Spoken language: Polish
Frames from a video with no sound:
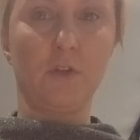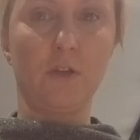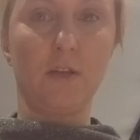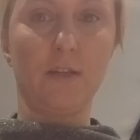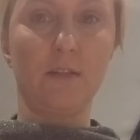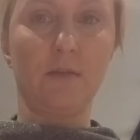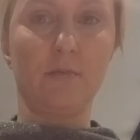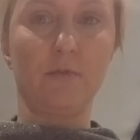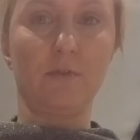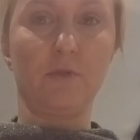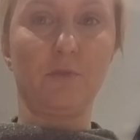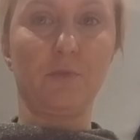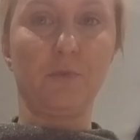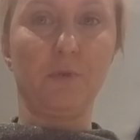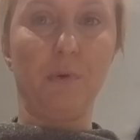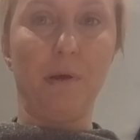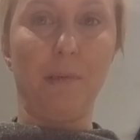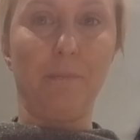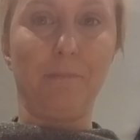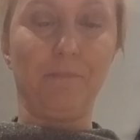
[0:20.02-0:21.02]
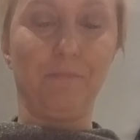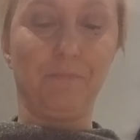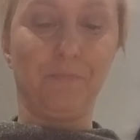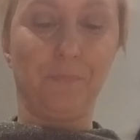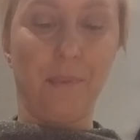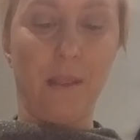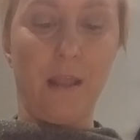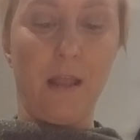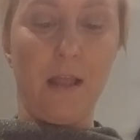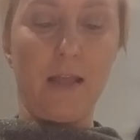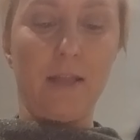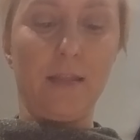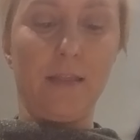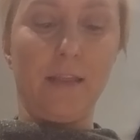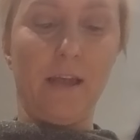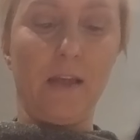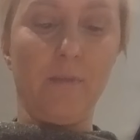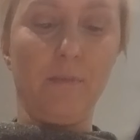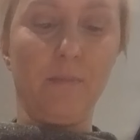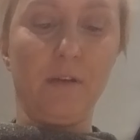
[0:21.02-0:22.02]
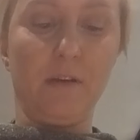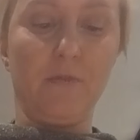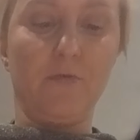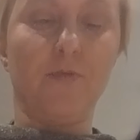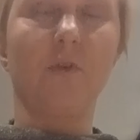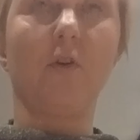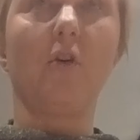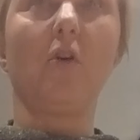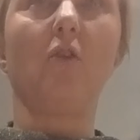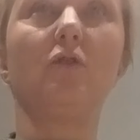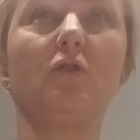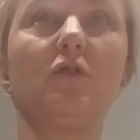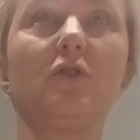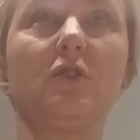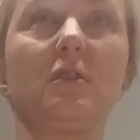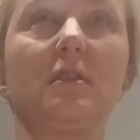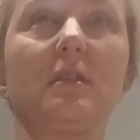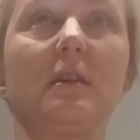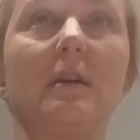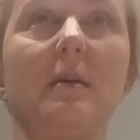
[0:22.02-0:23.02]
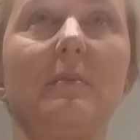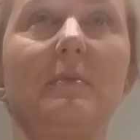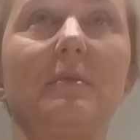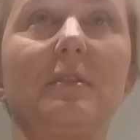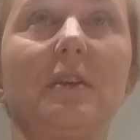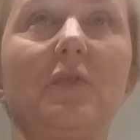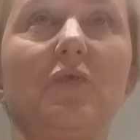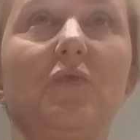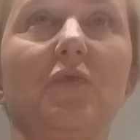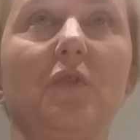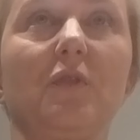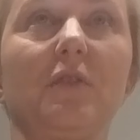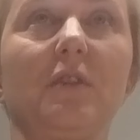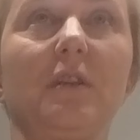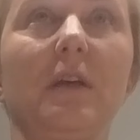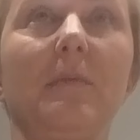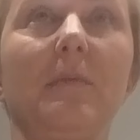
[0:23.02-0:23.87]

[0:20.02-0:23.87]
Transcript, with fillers: z nią zrobiłam? Najpierw odcisnęłam z niej wodę,